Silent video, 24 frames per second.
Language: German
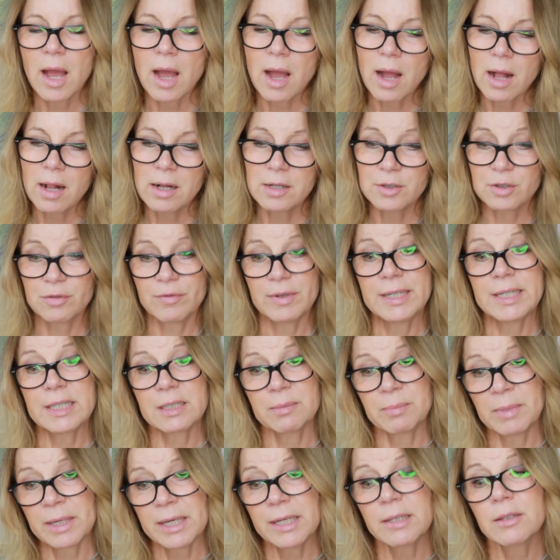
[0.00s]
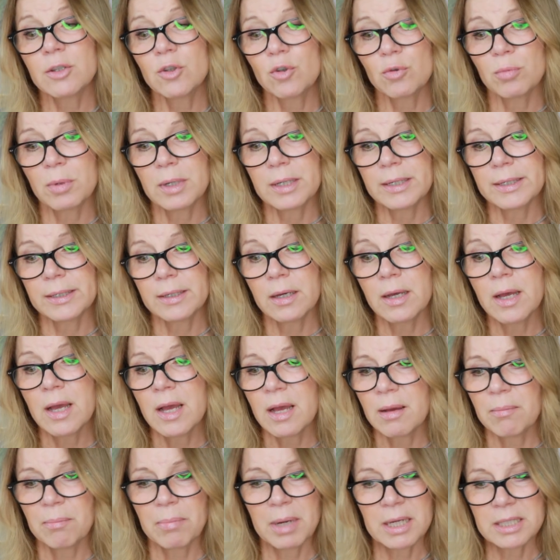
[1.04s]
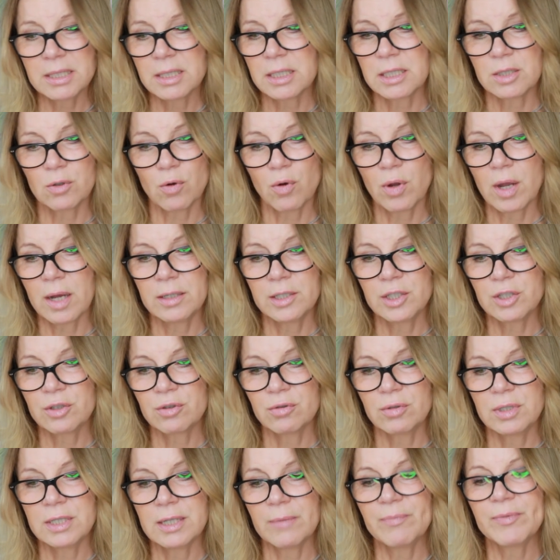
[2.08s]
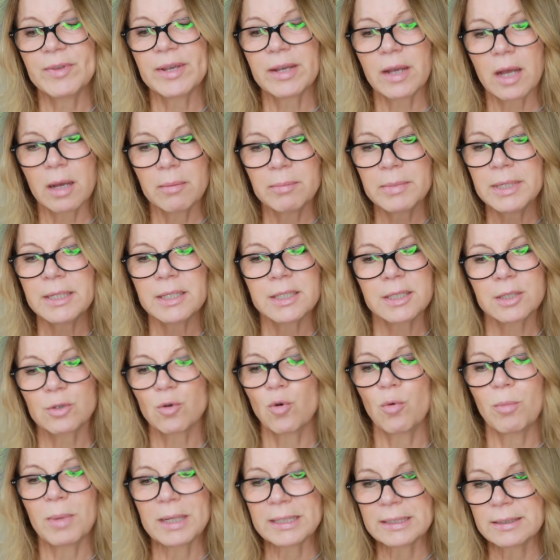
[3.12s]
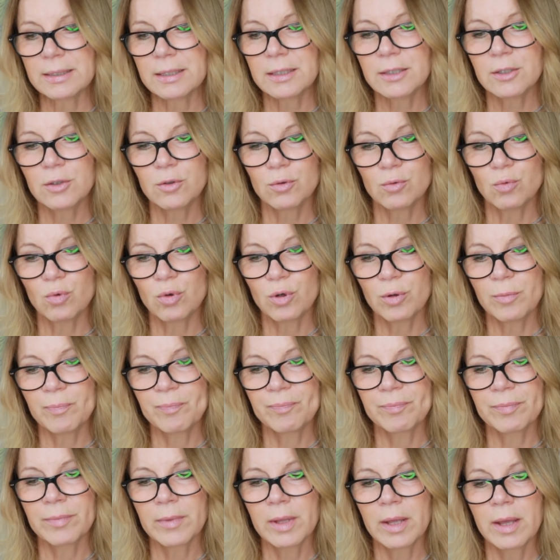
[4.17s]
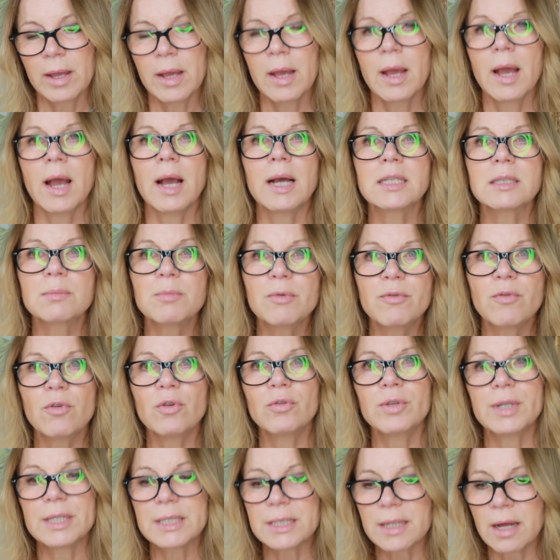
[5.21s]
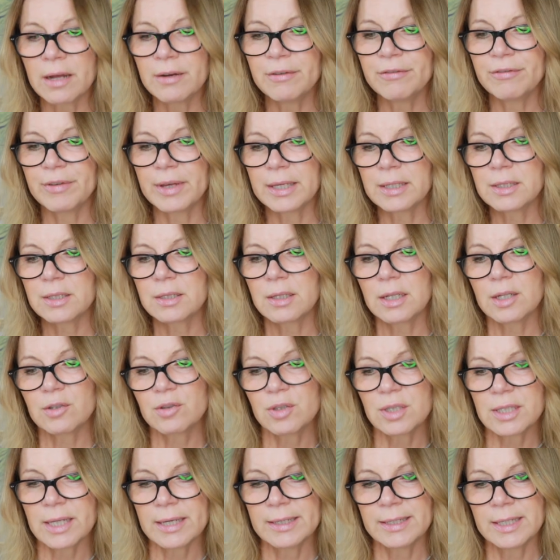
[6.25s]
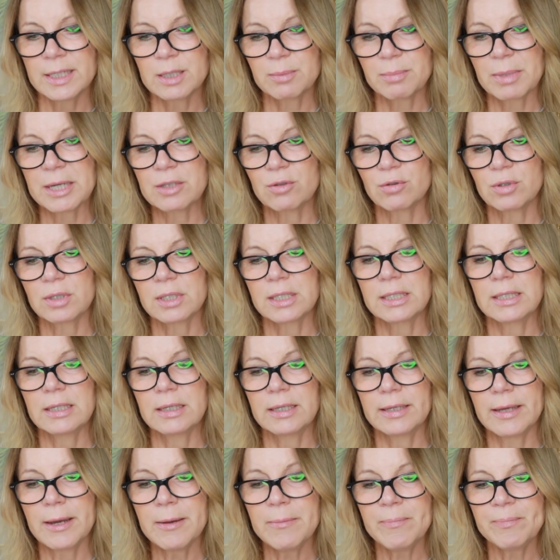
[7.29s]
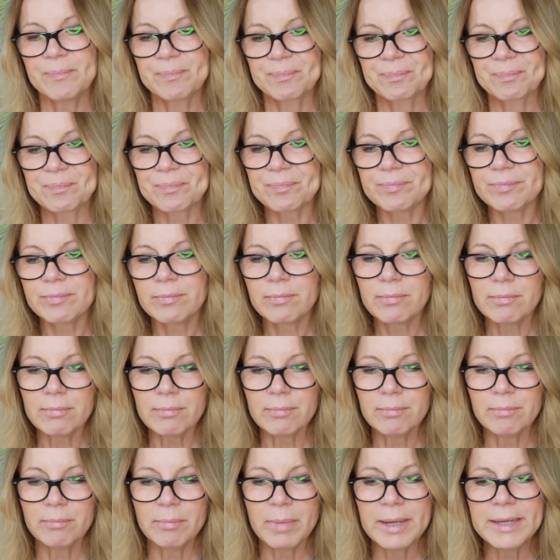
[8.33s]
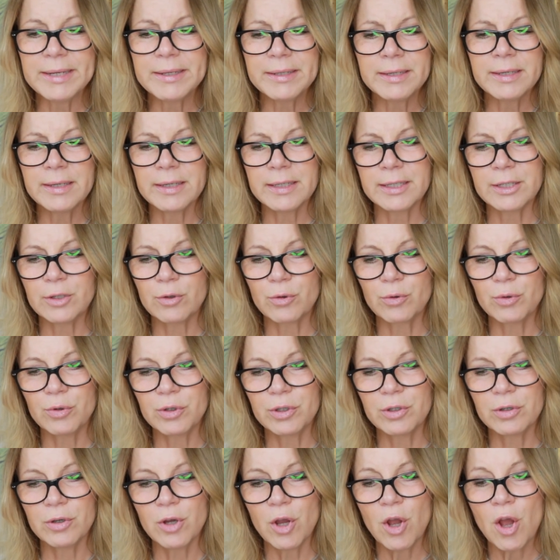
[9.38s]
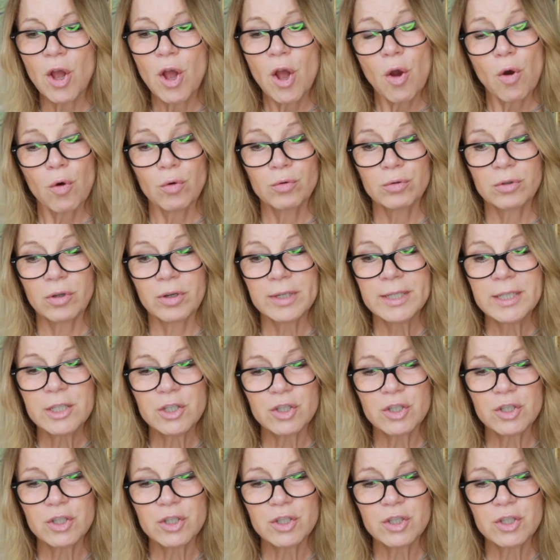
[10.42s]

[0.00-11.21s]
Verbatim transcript: Also, wenn ich es mir richtig überlege, passt das auch gar nicht zu dir. Der Kamin ist Romantik genug. Also, bevor du jetzt anfängst, lass uns einen Espresso trinken, ja? Beide gingen in die Küche und auch hier